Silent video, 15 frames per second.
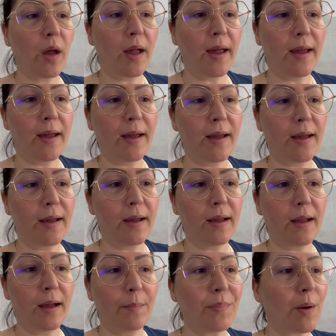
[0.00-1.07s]

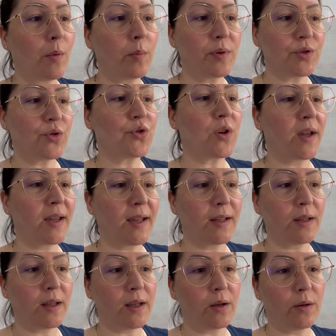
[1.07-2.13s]
Eh, abbiamo bisogno
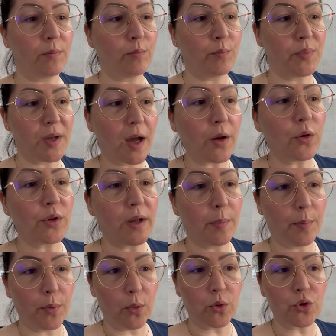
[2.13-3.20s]
anche di un piano
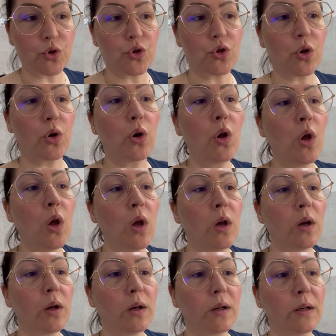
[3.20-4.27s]
d'appoggio
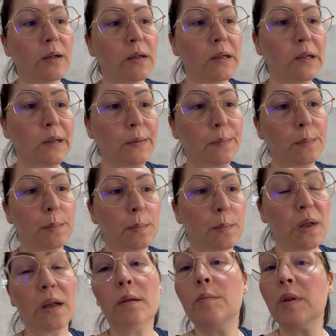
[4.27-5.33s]
ehm,
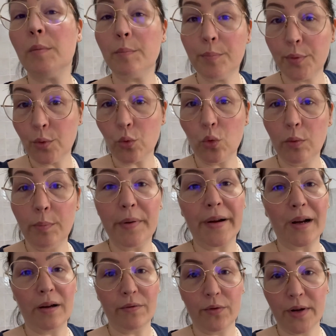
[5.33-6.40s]
in più
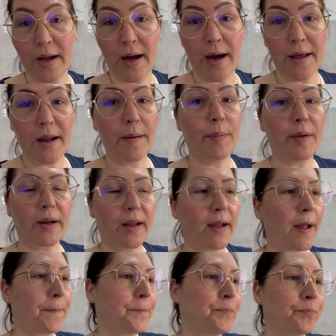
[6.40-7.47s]
per lavorare
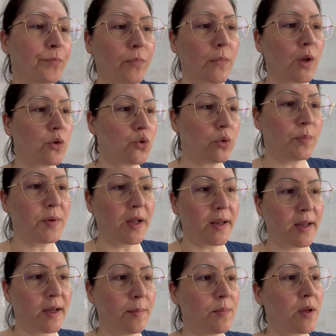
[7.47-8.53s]
perché sui
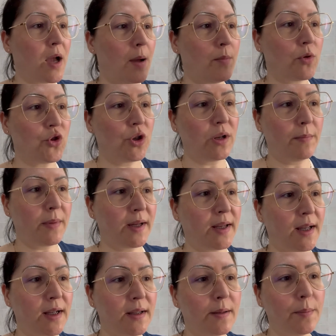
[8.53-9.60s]
piani che abbiamo c'è la
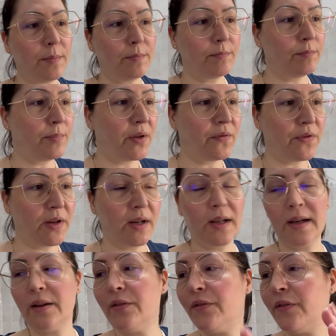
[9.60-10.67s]
macchinetta mm, per fare
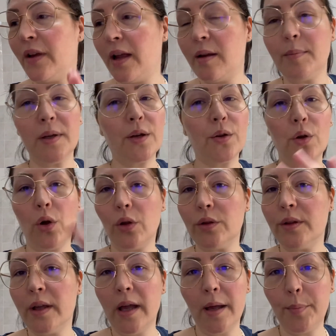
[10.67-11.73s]
il caffè, il
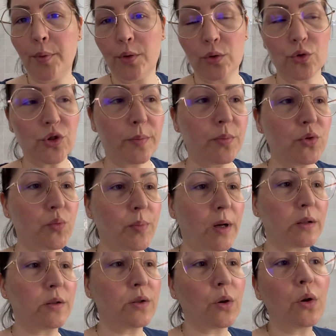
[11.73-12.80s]
microonde e poi non c'è più
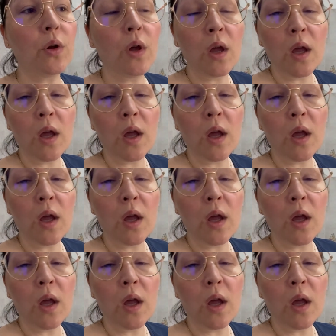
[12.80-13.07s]
spazio